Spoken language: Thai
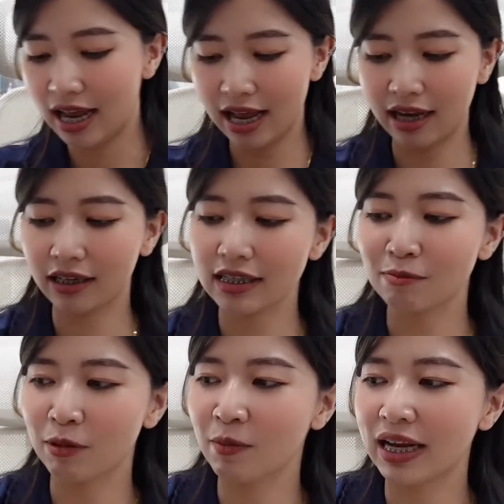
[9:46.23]
อ่ะก็
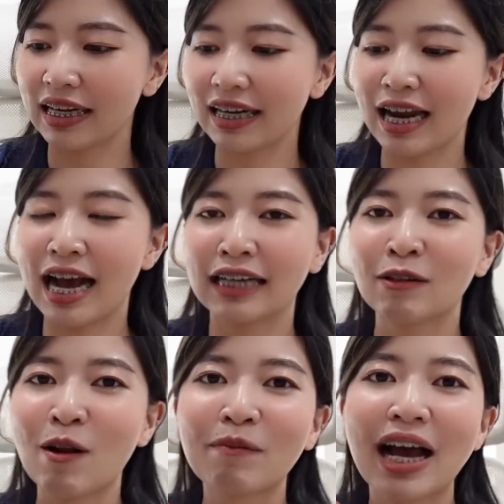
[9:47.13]
จะประมาณนี้นะคะ
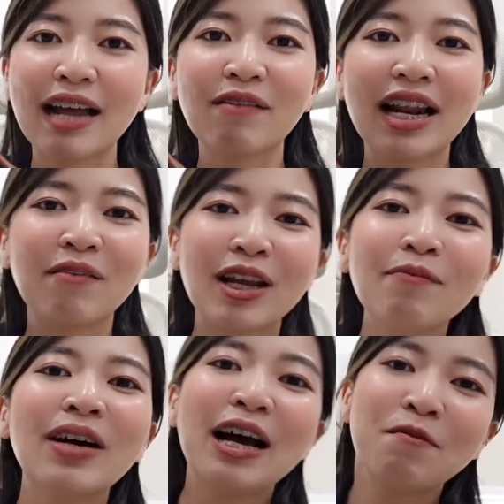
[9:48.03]
สำหรับการมาทำคลิ
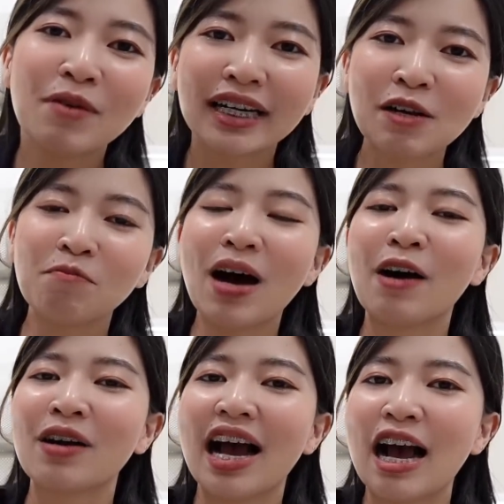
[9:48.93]
ปเปิดกระ
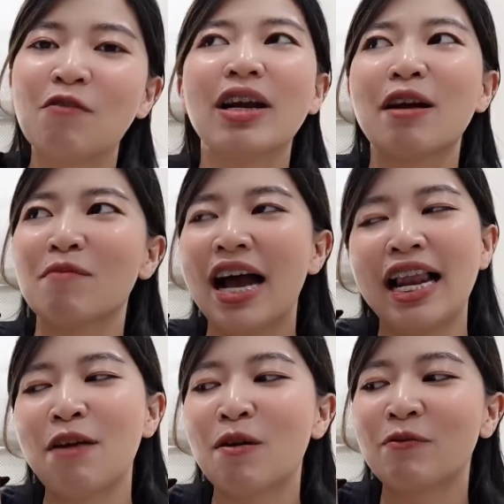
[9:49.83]
เป๋านะคะ ว่าเด็กมหา
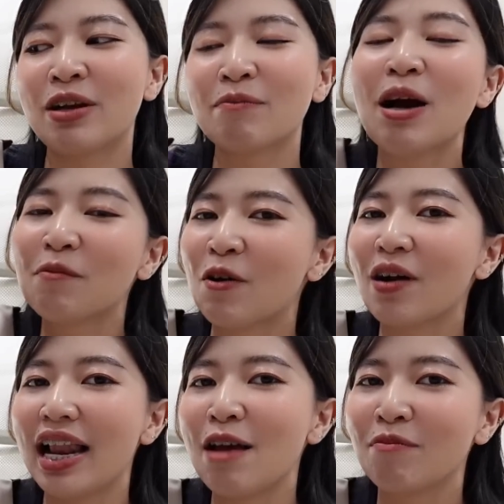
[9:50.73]
ลัยแบบฟิล์มพก
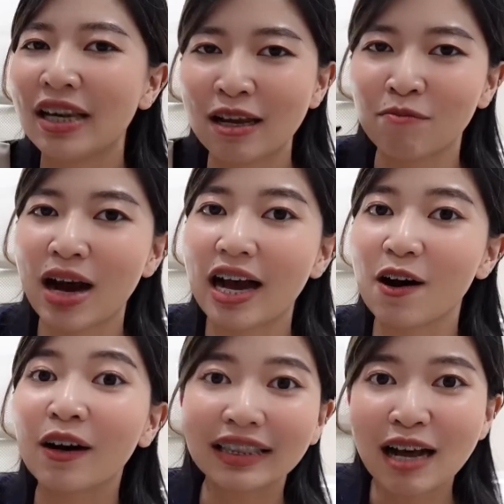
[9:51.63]
อะไรไปเรียนบ้าง
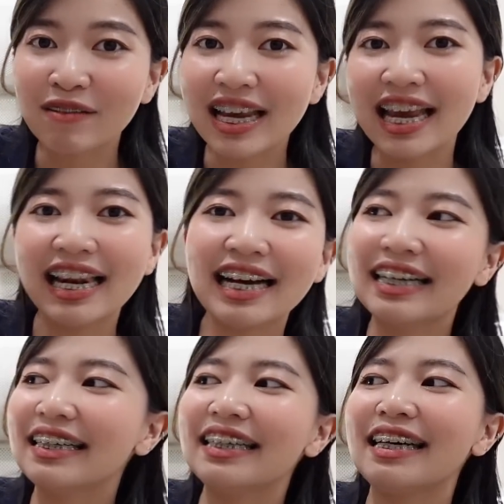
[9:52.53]
ก็ตามที่เห็นเล
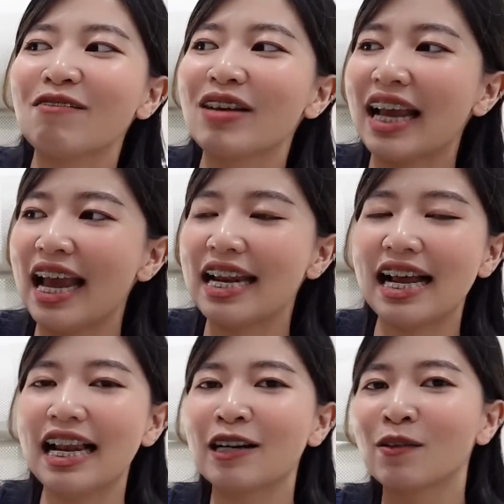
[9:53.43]
ย มีแค่
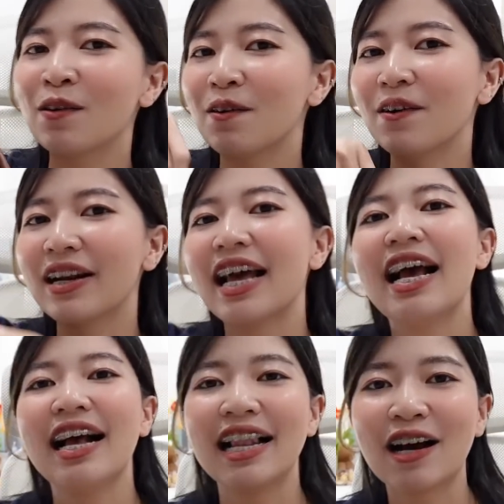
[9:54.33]
นี้แหละทุกคน
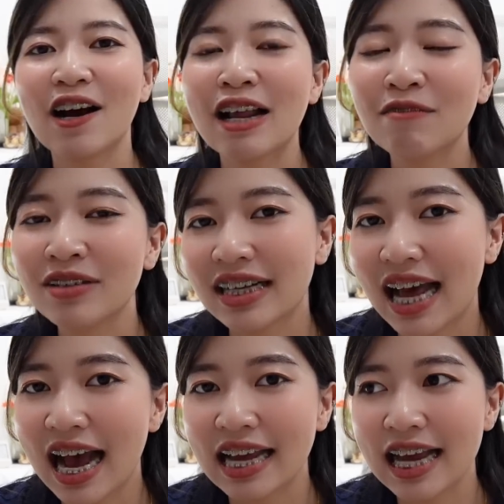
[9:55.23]
แล้วก็ท่านเพื่อน
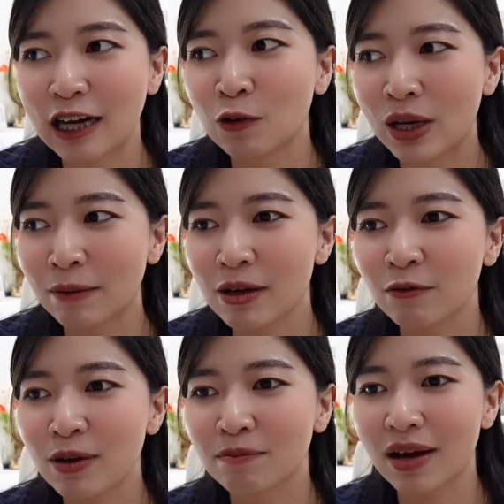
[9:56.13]
นะคะ อยากดูคลิปที่
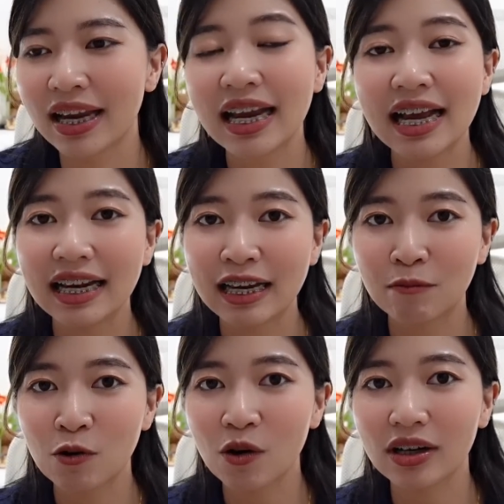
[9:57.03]
ฟิล์มไป เรีย
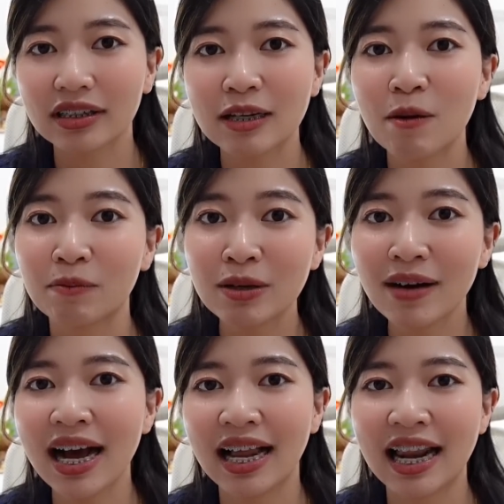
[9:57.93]
นพวกที่แบบที่
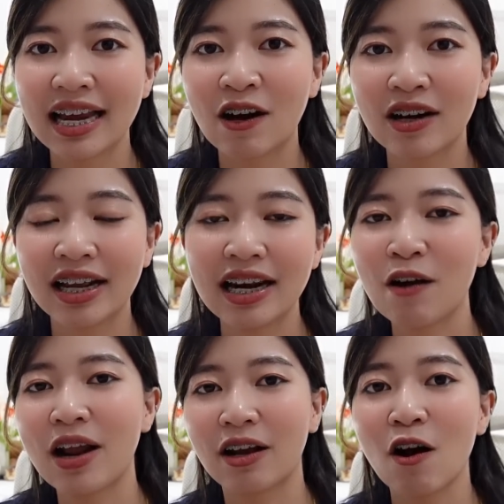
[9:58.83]
มหาลัยคอนเทนต์แน
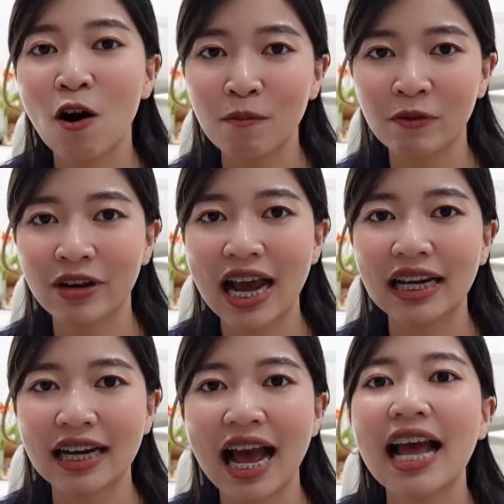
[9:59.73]
วไหนก็คอมเมนต์ไว้ได้
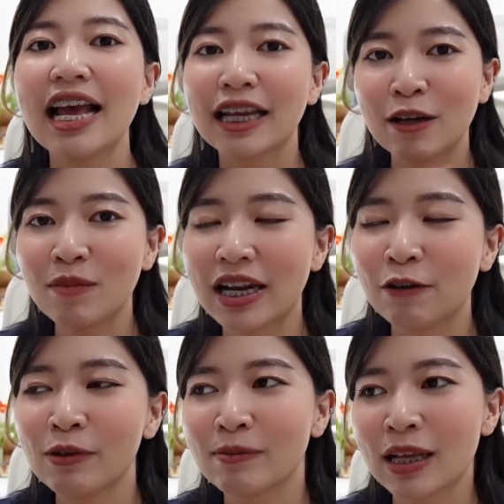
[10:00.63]
เลยนะ คลิปไหน
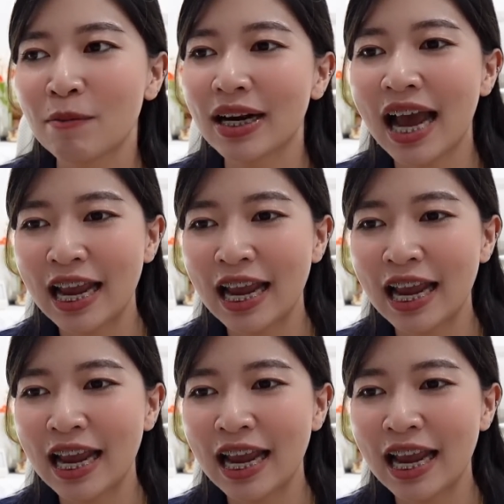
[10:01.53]
ที่ฟิล์มสามารถ